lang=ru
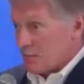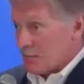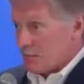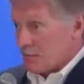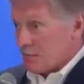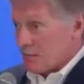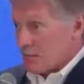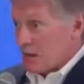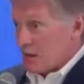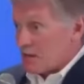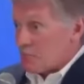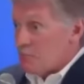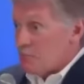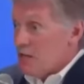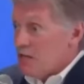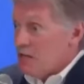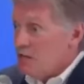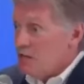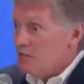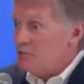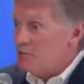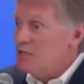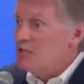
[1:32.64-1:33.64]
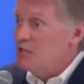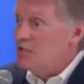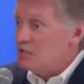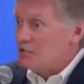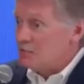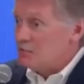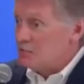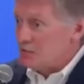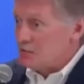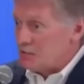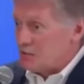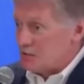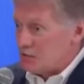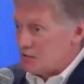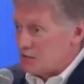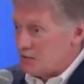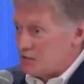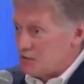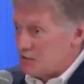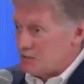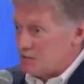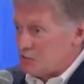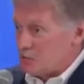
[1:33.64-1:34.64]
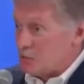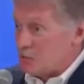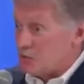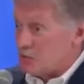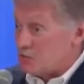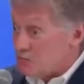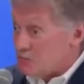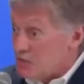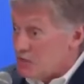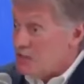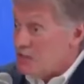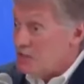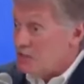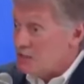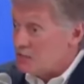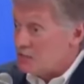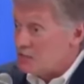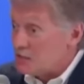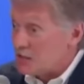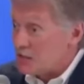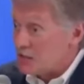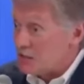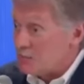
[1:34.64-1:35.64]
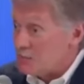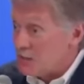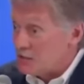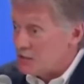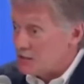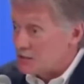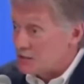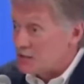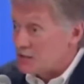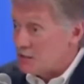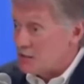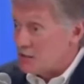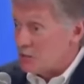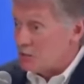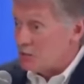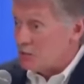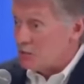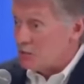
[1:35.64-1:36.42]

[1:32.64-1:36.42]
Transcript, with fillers: Армения выигрывает от этого, то есть выигрывает армянский народ.